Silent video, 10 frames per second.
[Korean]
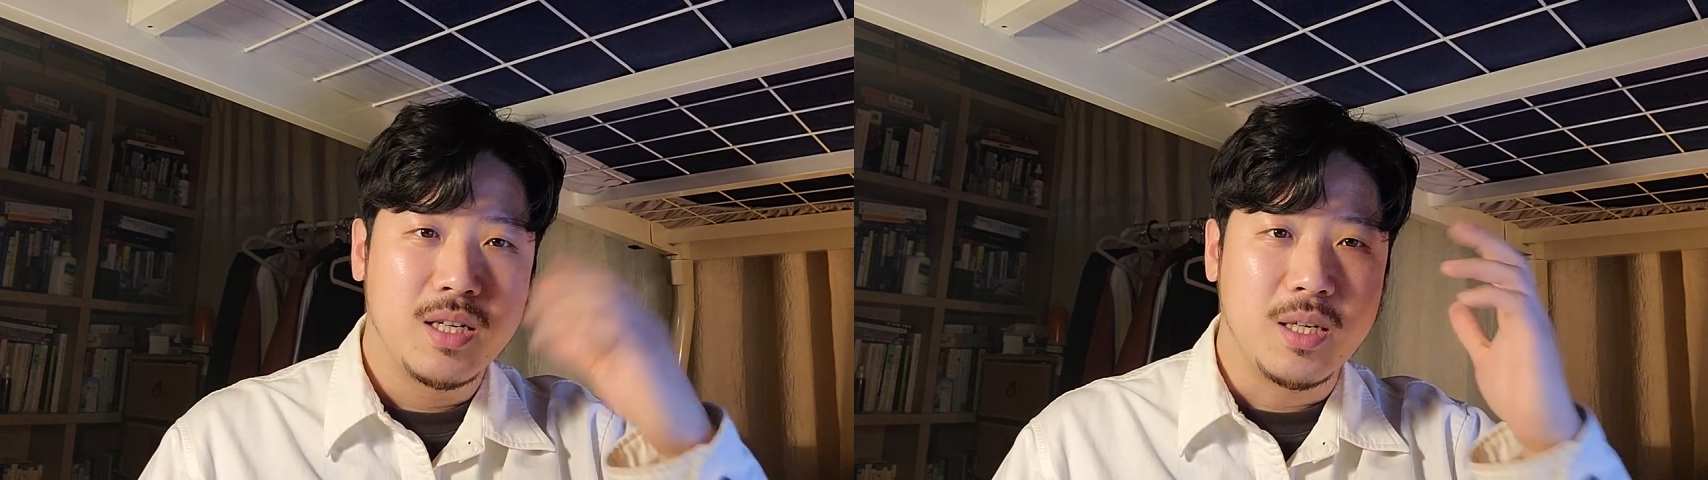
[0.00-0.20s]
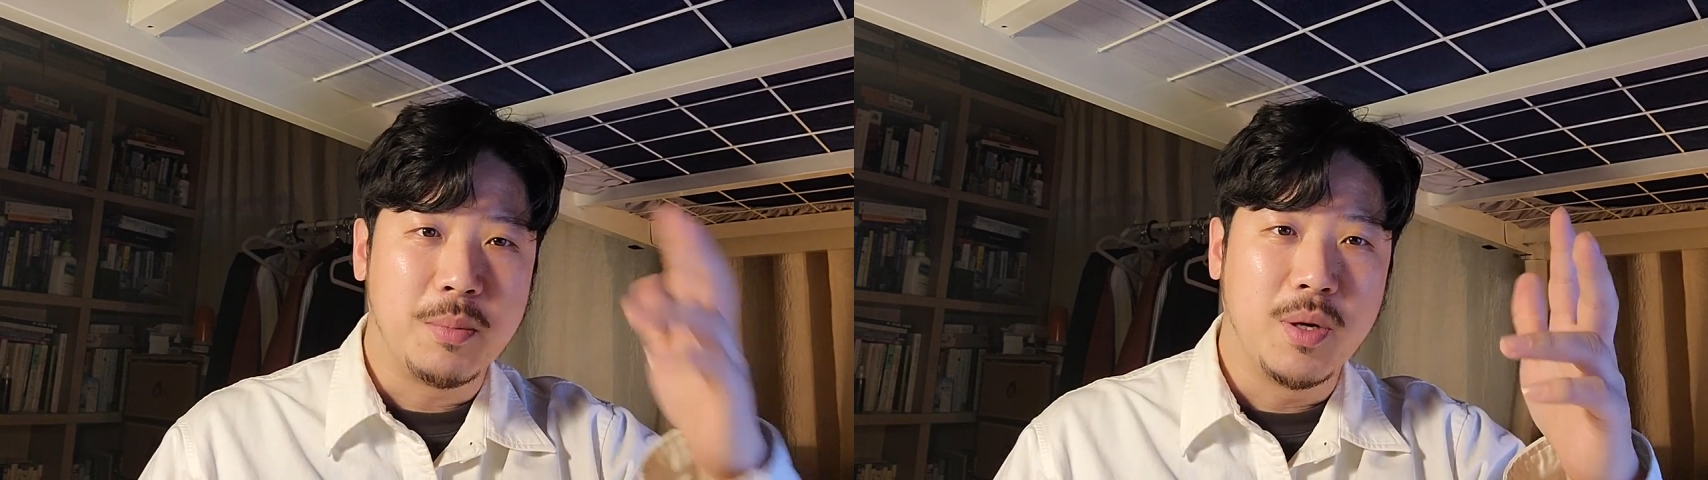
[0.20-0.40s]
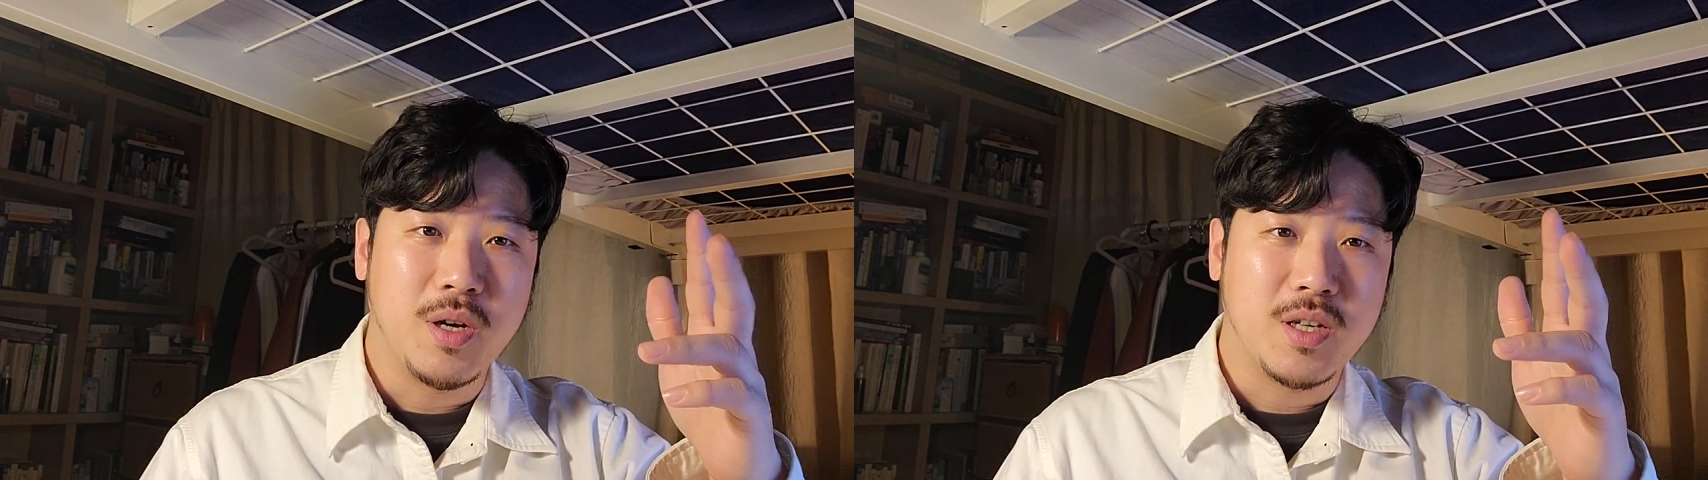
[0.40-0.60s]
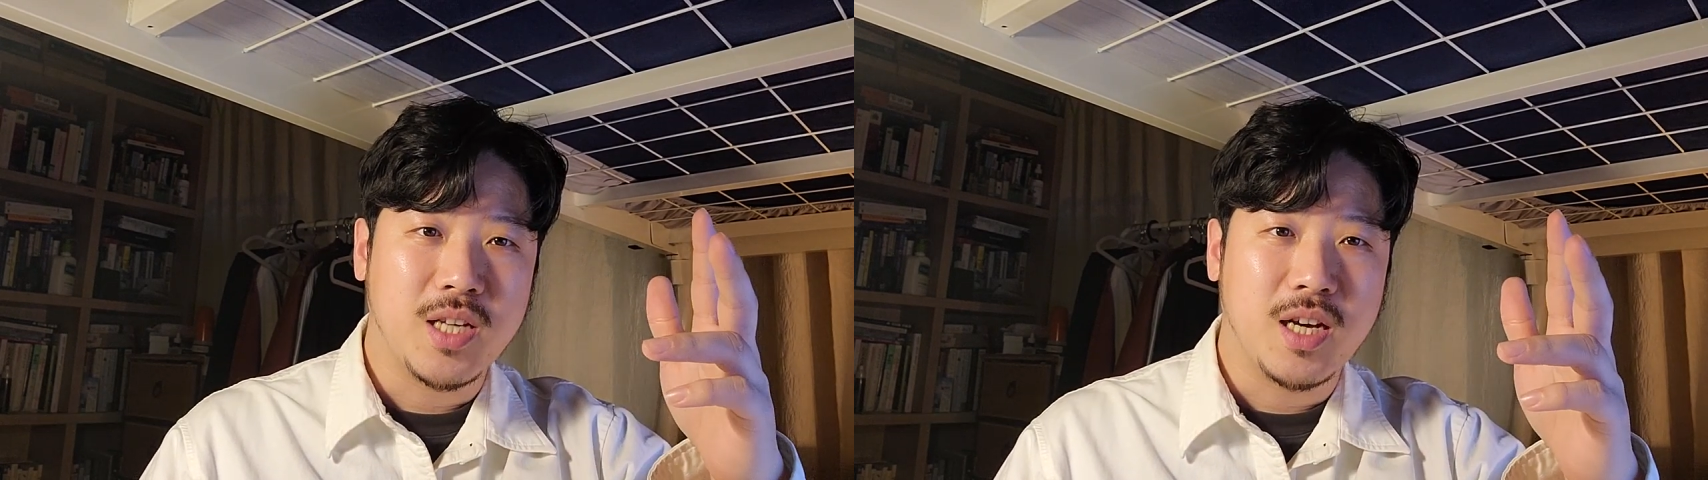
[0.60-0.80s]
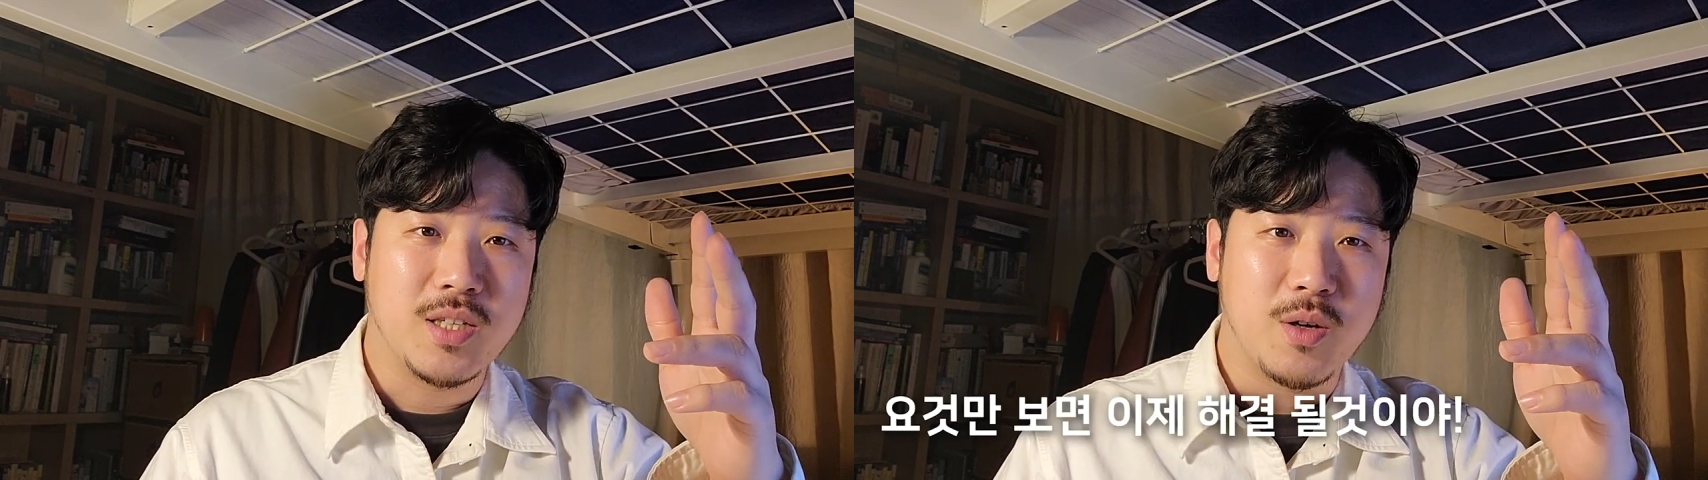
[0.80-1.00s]
이번
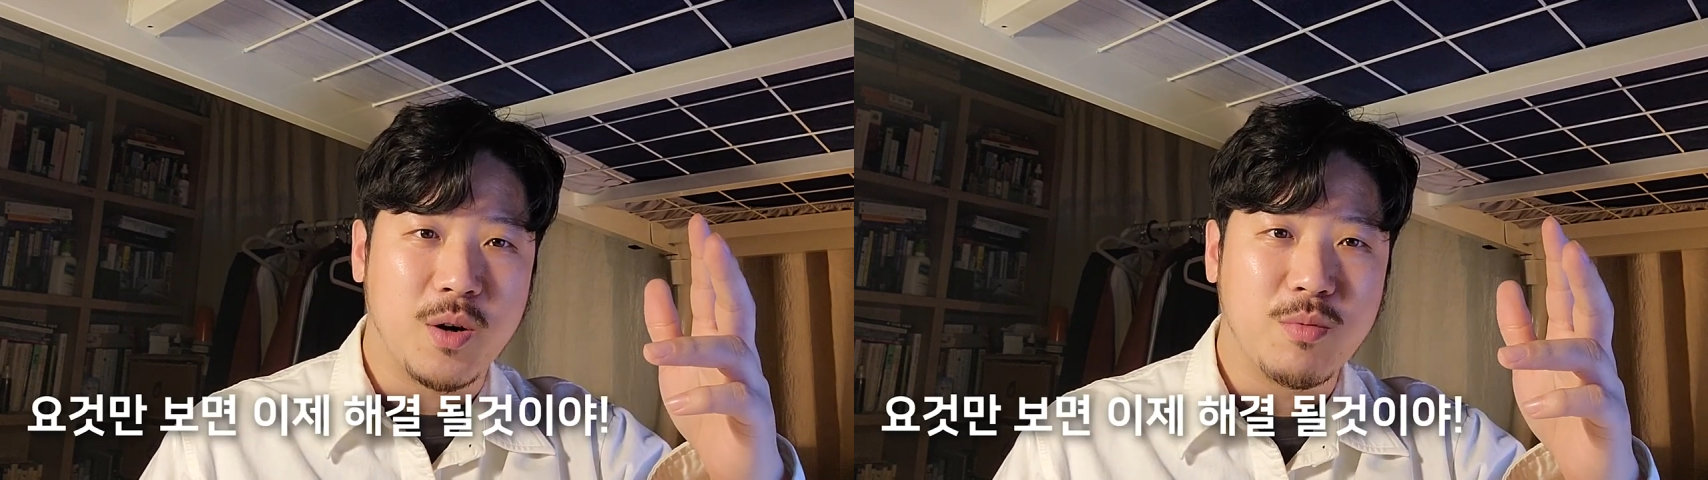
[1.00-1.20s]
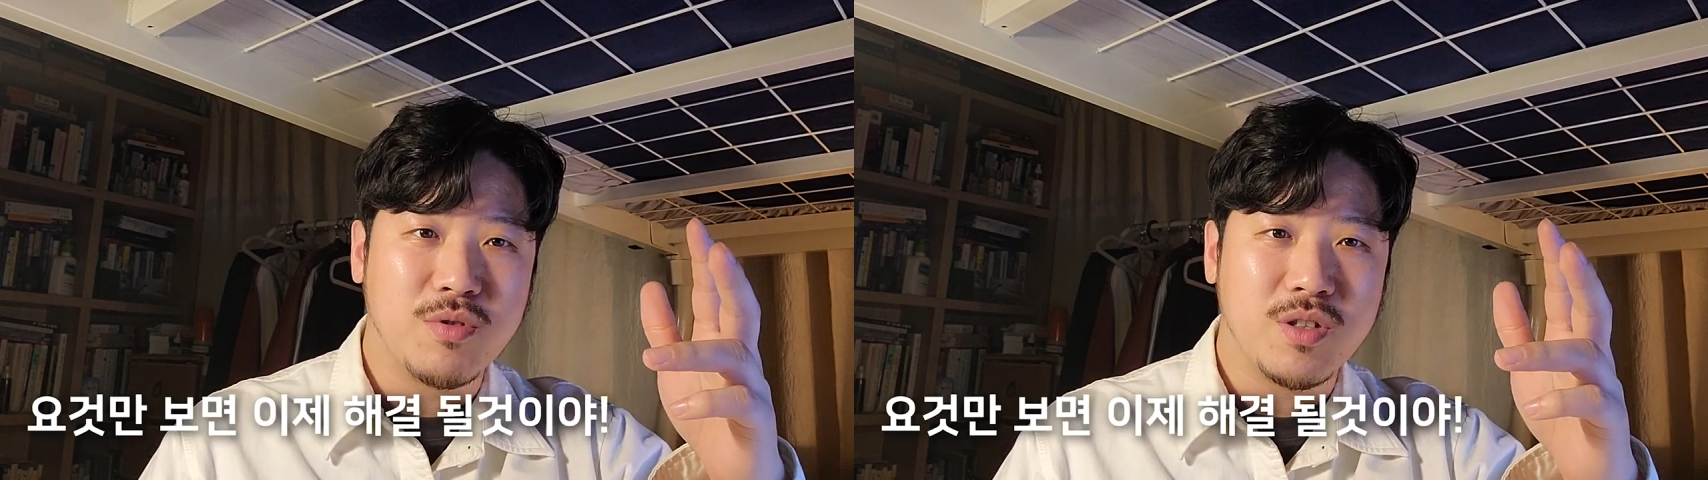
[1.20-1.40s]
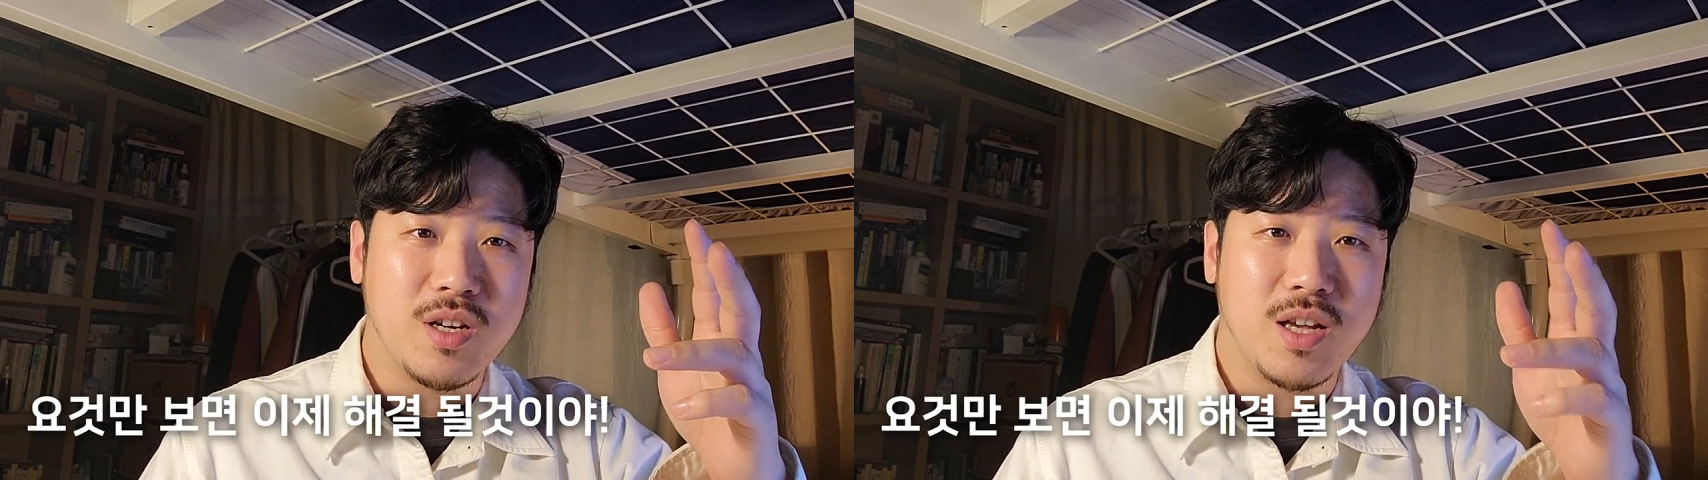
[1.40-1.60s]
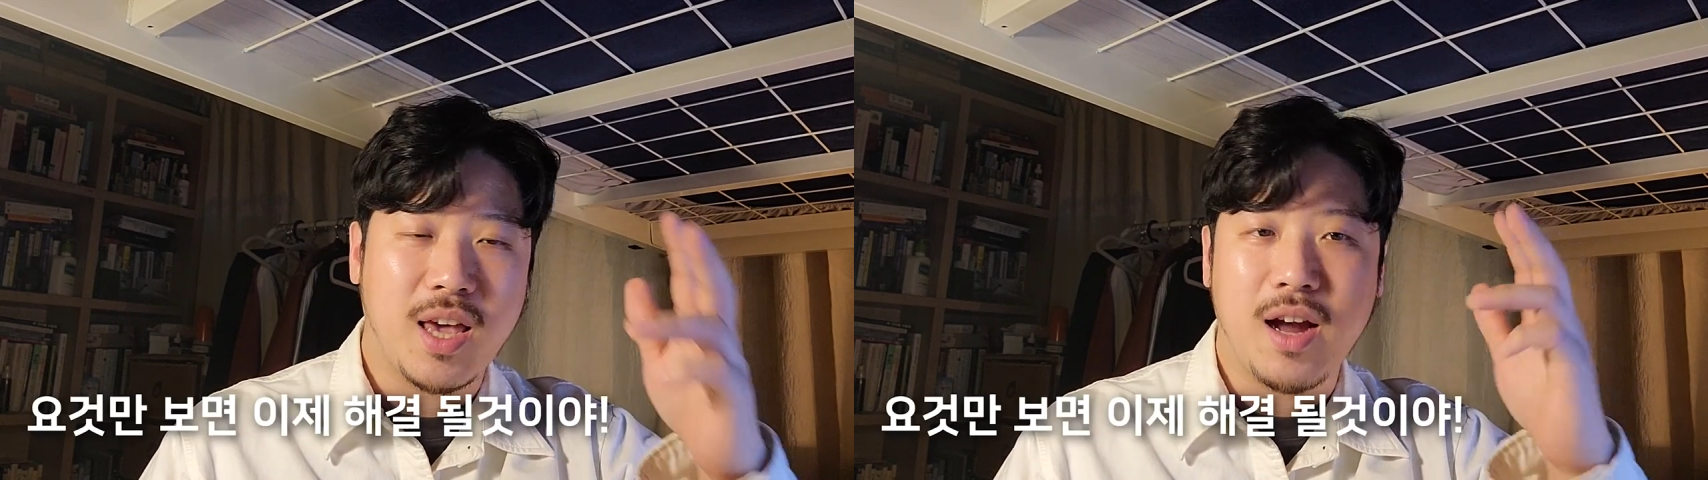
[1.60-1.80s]
영상에서 여러분들께